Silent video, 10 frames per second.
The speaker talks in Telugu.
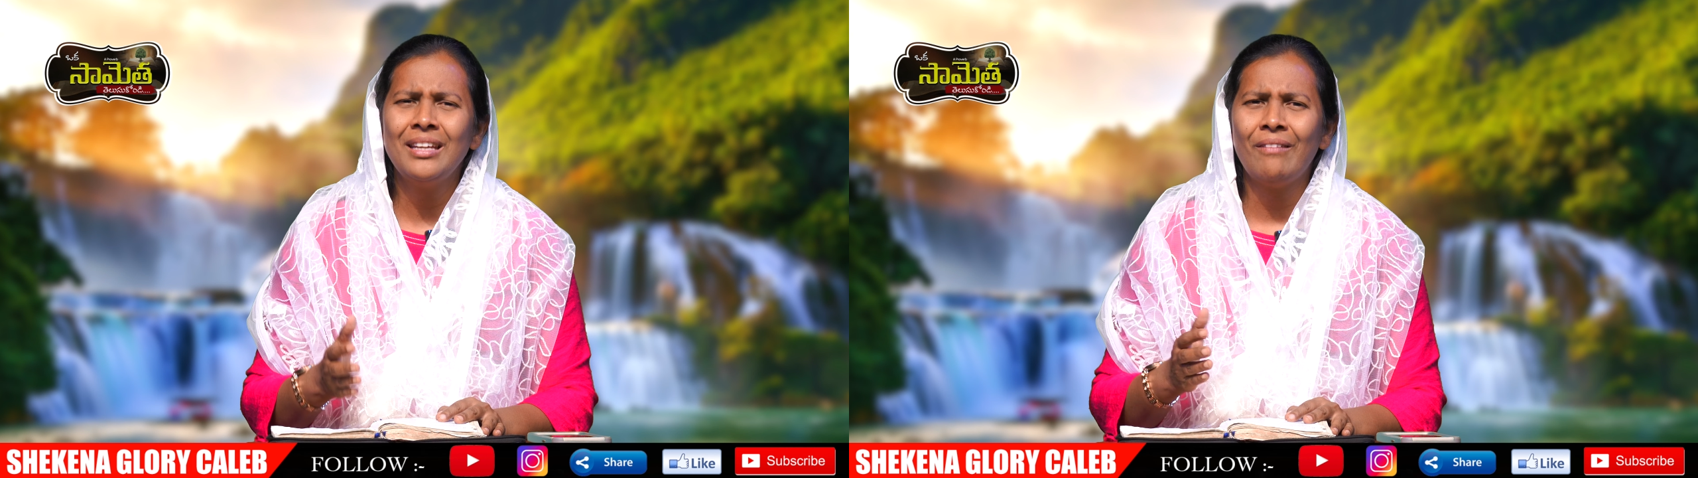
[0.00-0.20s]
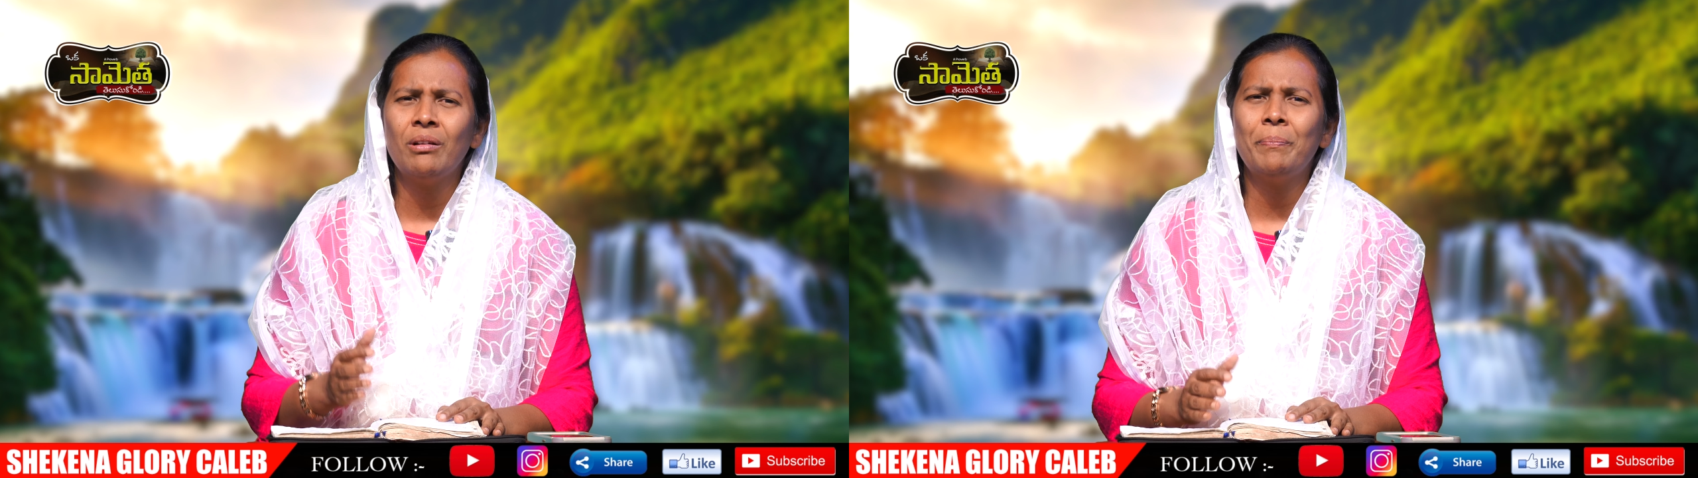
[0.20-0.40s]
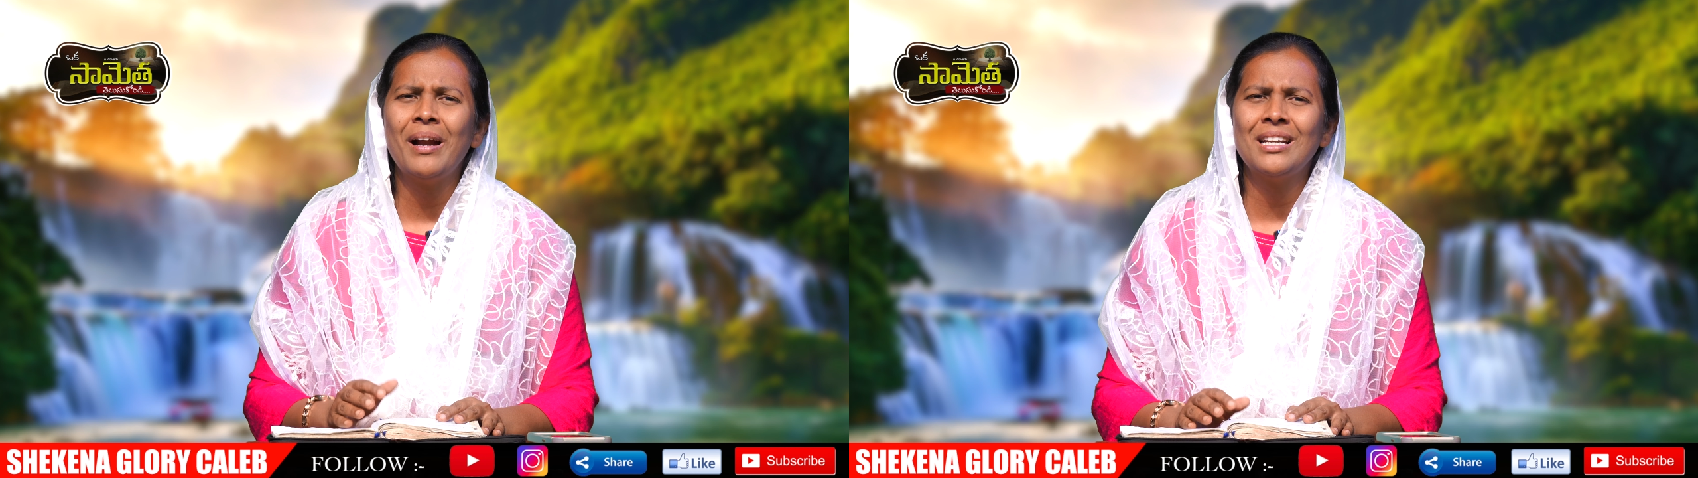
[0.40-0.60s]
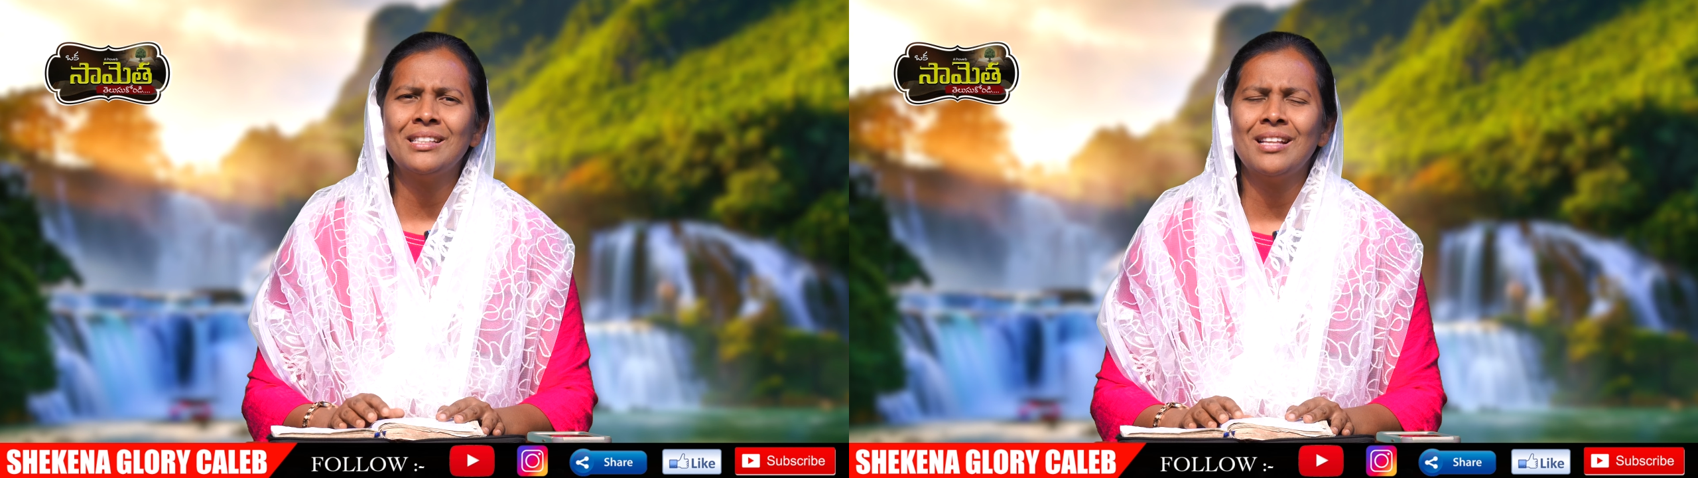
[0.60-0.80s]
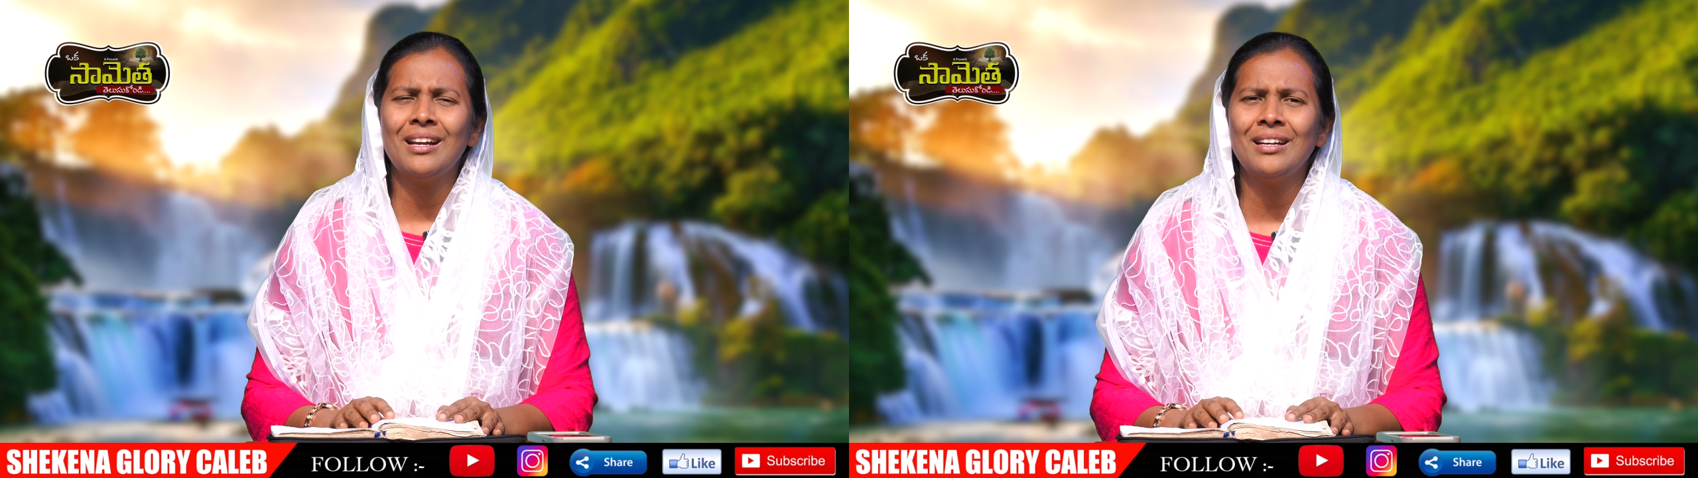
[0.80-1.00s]
ఎవరు
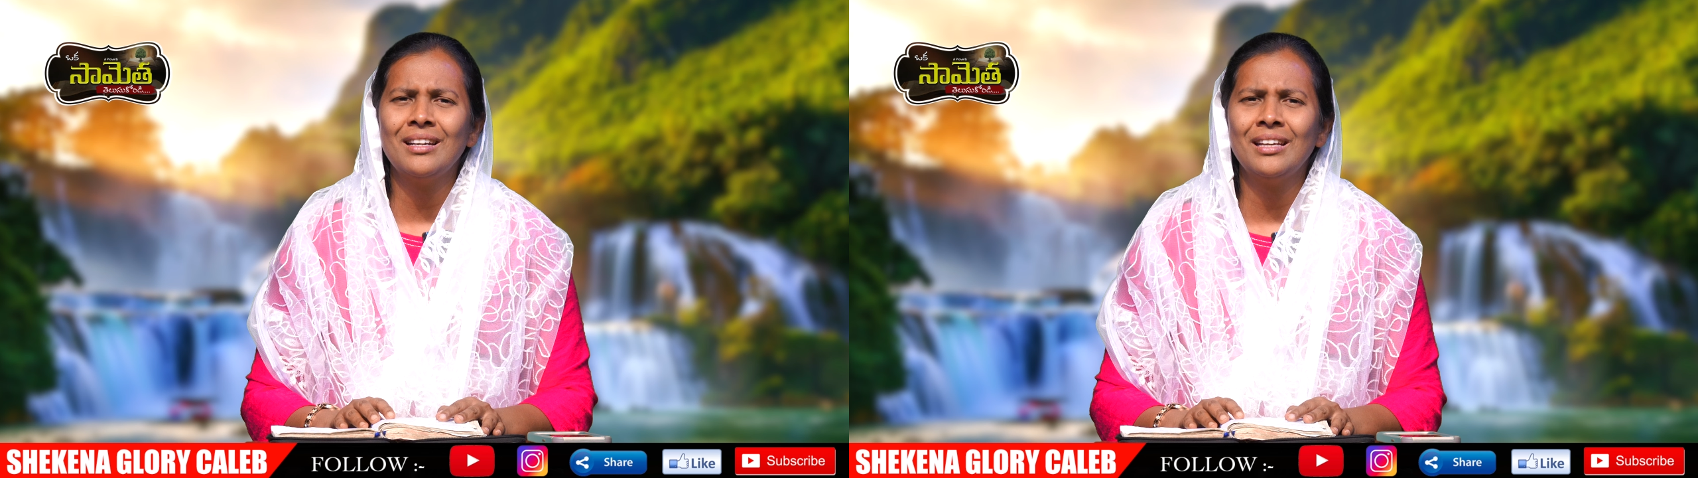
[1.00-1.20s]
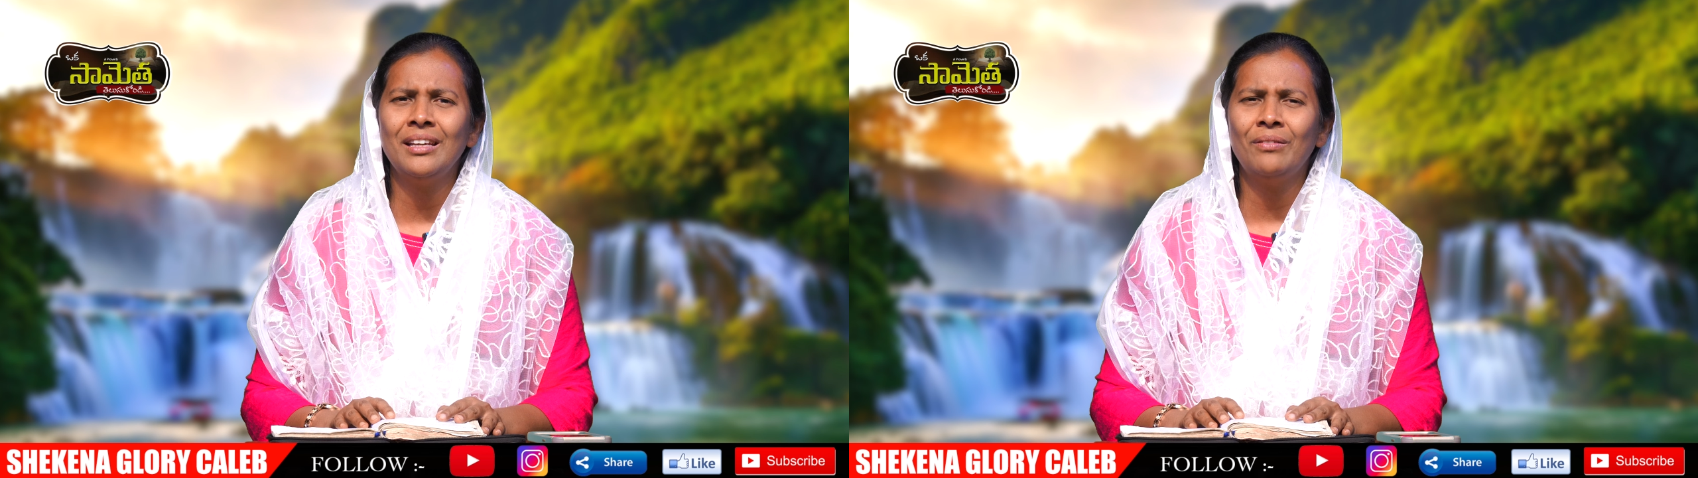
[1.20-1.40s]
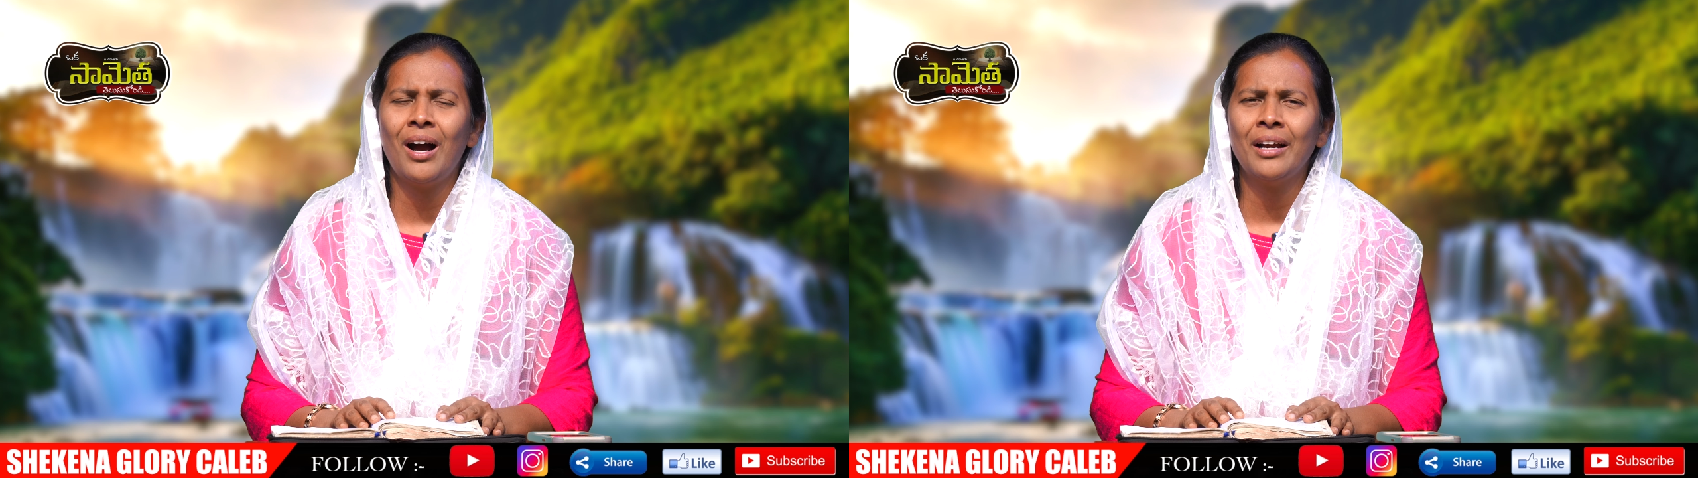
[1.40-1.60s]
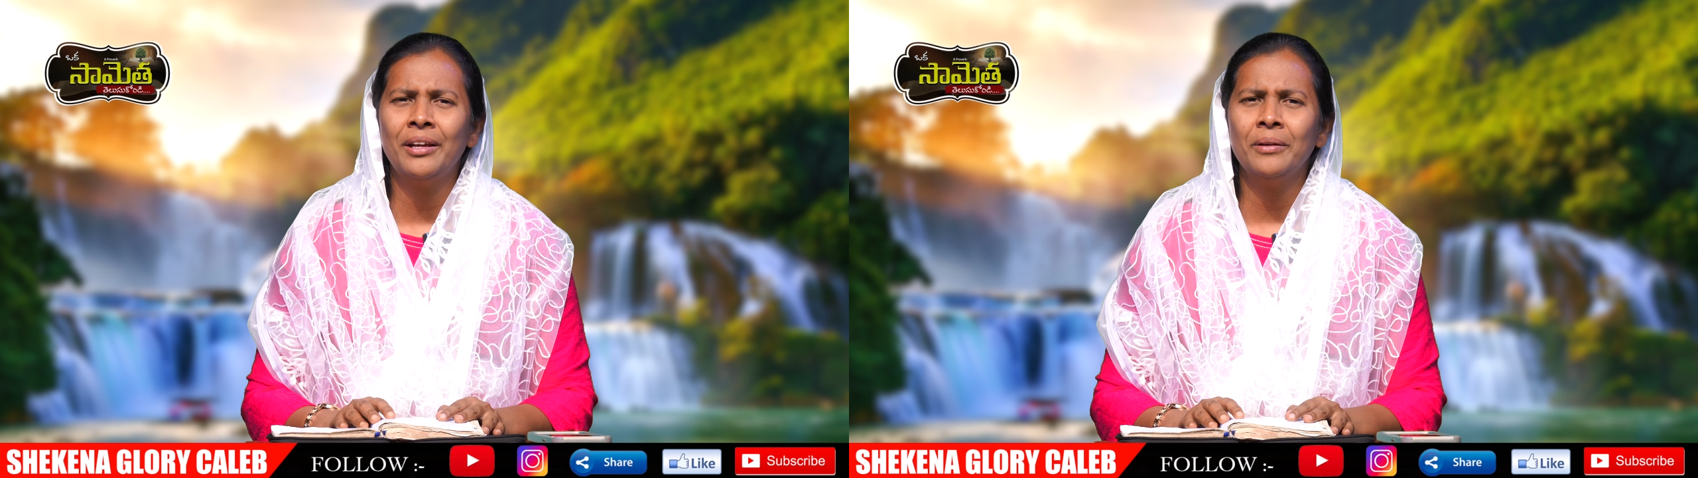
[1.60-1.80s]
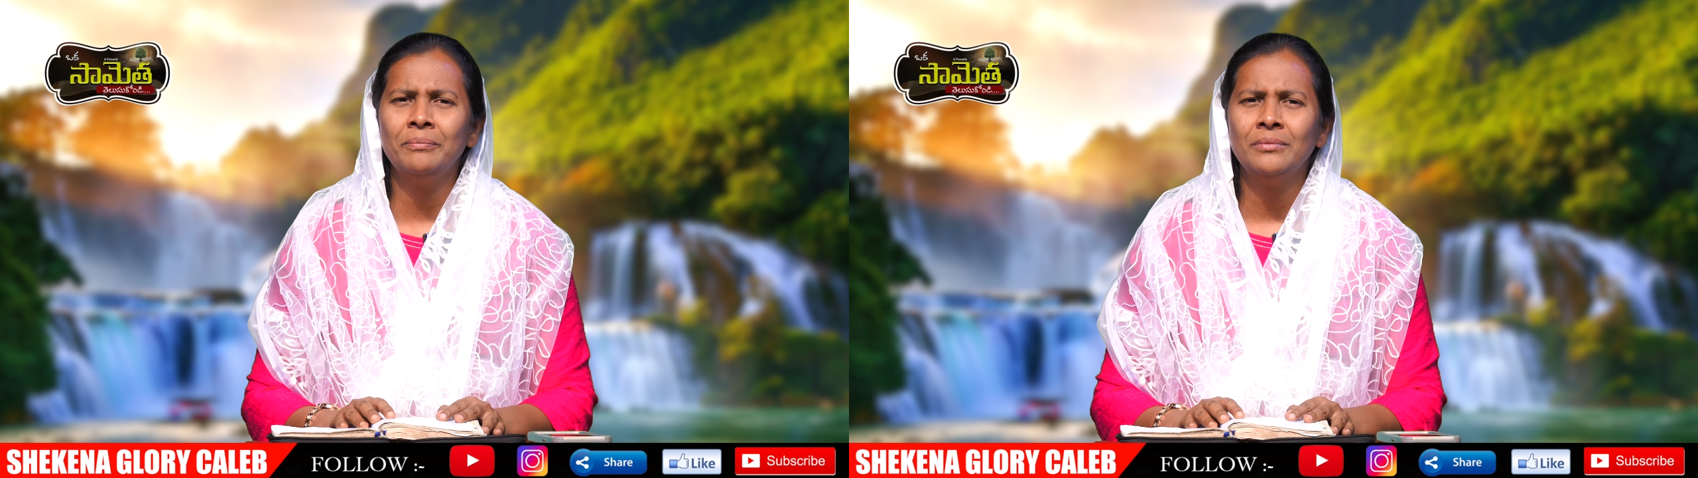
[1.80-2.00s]
పాటిస్తారండి ఈ
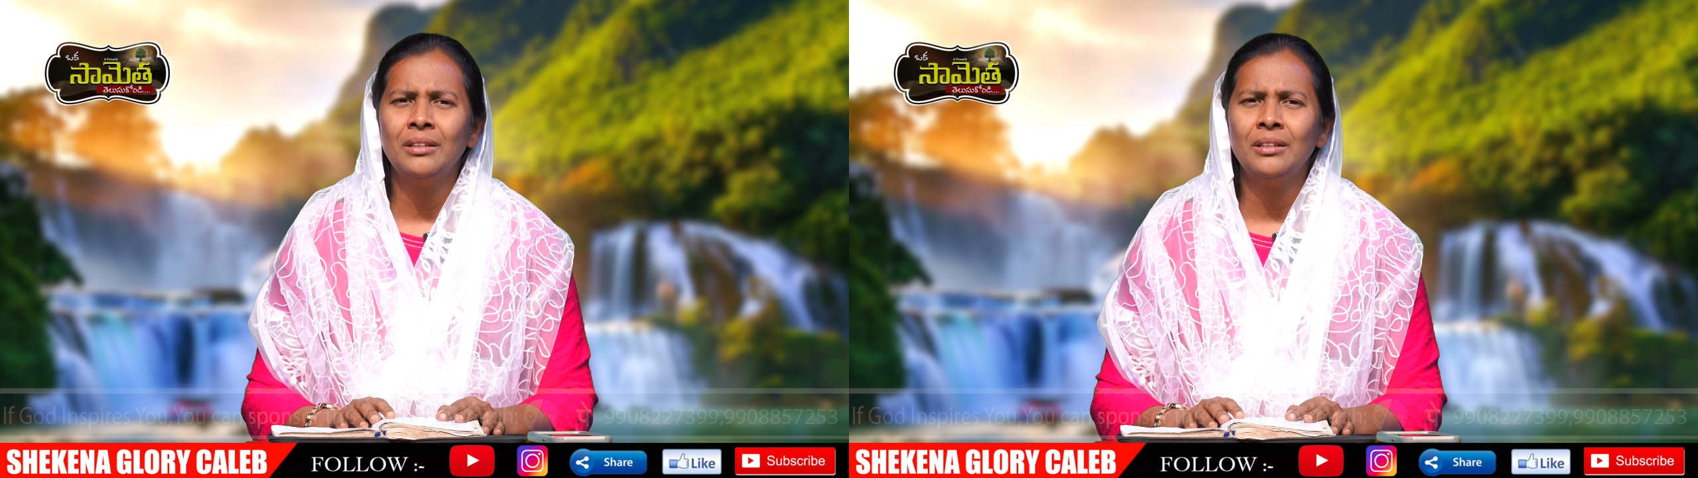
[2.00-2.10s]
వాక్యం